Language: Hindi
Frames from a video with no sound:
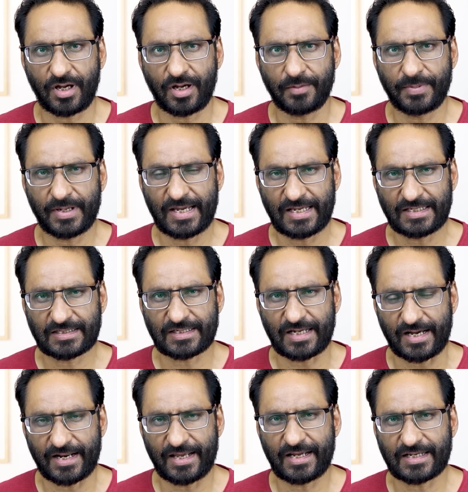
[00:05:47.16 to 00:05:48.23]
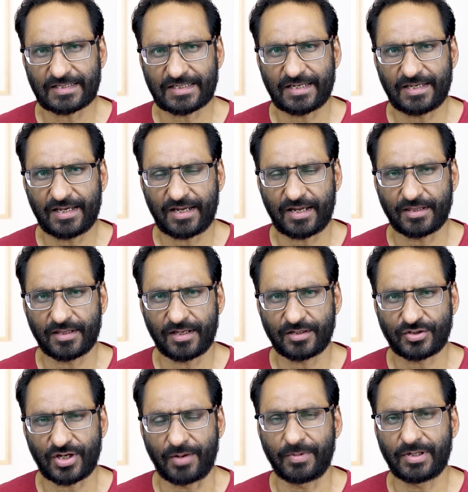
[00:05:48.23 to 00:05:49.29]
साहब इस सारे कज़िए के अंदर
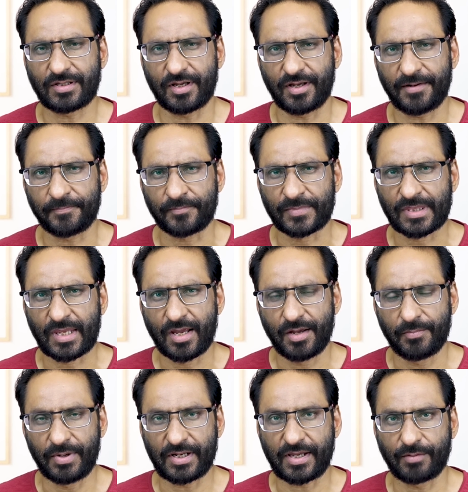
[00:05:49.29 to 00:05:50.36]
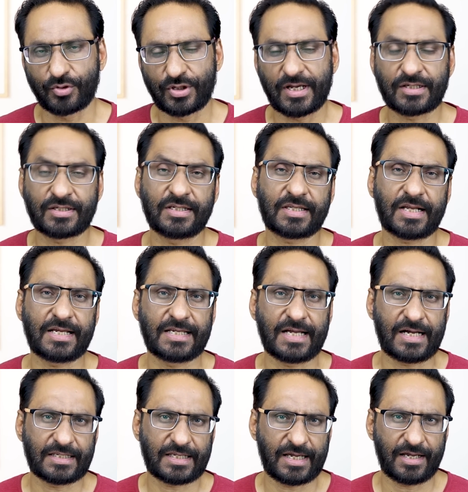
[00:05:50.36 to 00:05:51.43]
शामिल थे बल्कि मुझे अच्छी तरह
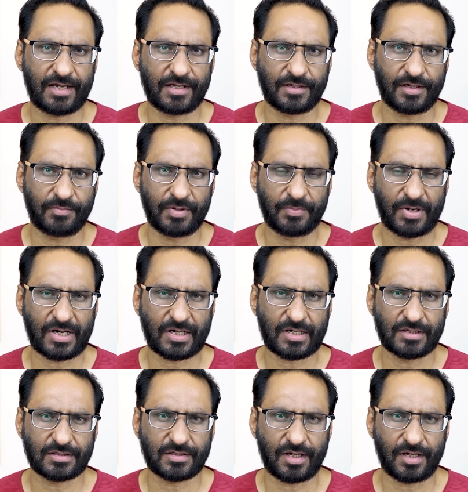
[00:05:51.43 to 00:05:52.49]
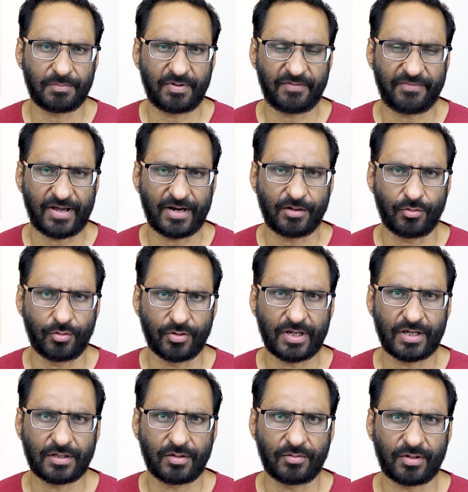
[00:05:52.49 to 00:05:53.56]
याद है कि जब इमरान खान साहब फारग हो
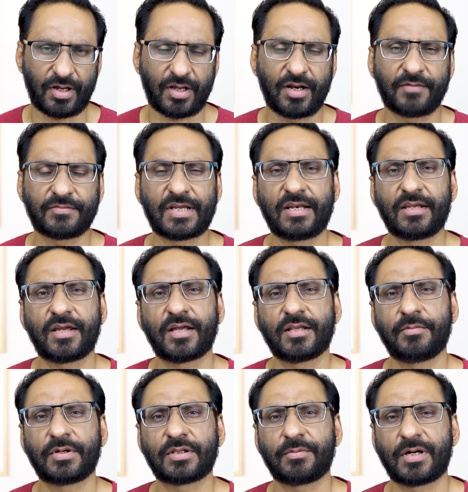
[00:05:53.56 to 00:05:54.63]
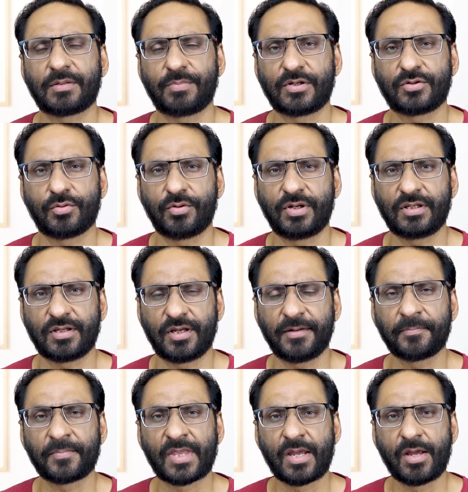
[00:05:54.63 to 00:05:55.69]
रहे थे उनके खिलाफ तहरीक अदम अतमाद पेश हो रही थी
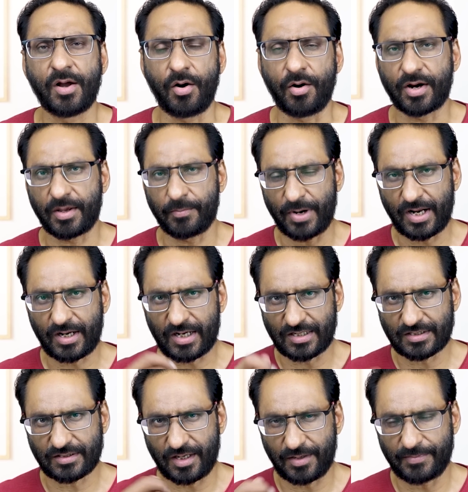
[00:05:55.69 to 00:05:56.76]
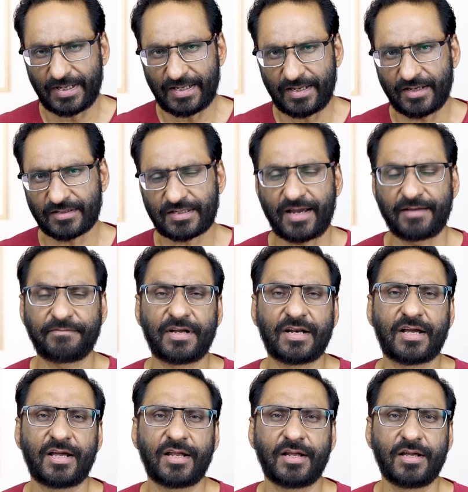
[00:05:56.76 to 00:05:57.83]
और इमरान खान साहब ने ये साइफर
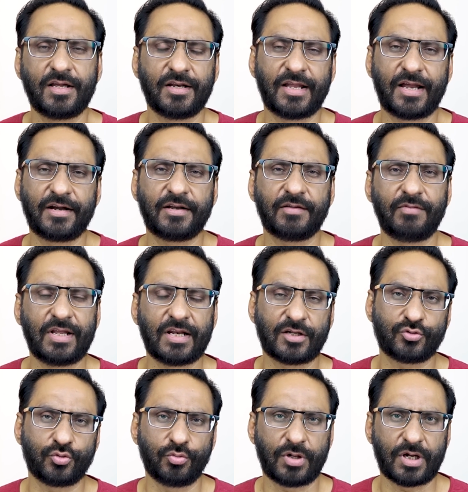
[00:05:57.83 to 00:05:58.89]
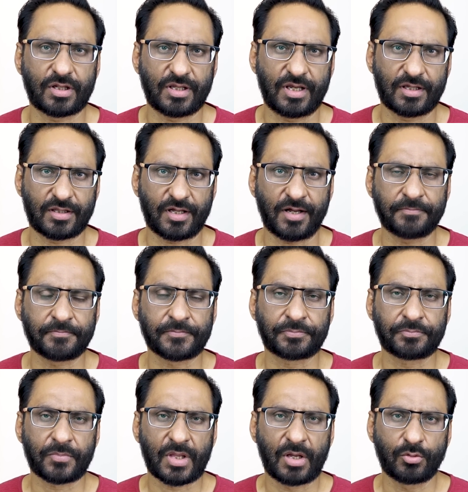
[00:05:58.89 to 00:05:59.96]
का नैरेटिव लेना शुरू कर दिया था
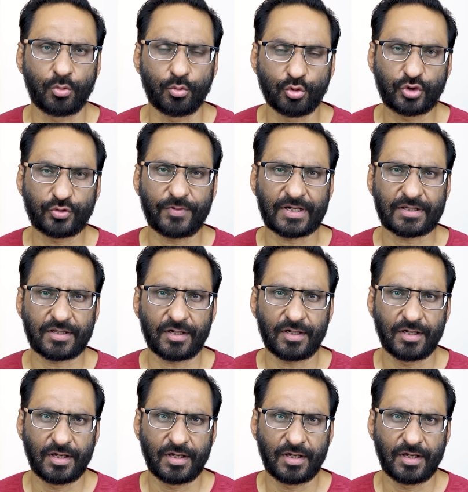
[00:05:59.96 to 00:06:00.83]
तो उस वक्त